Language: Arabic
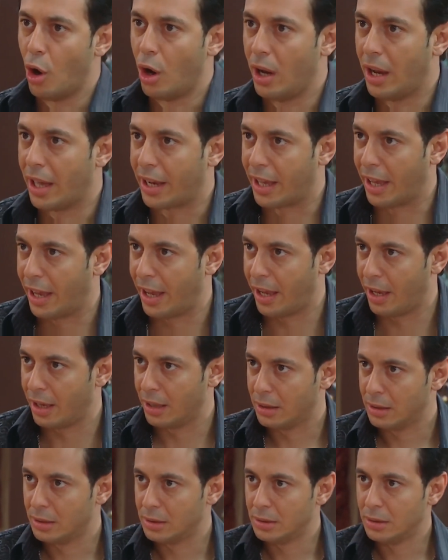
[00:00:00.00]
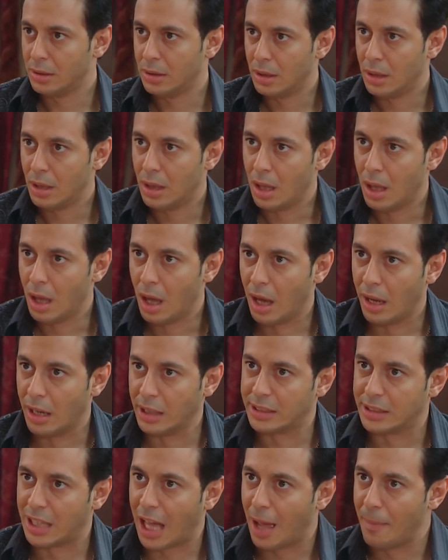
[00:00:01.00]
لك ايه انا
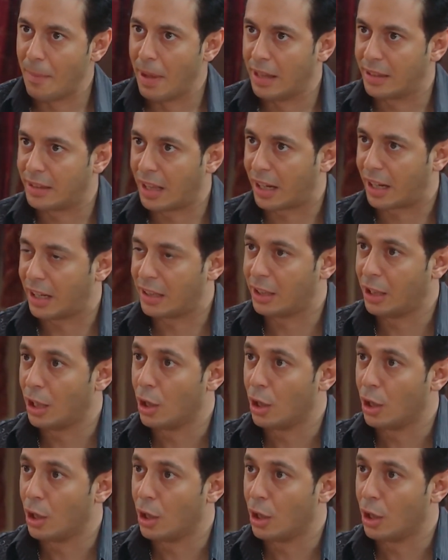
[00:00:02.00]
استحملتك كتير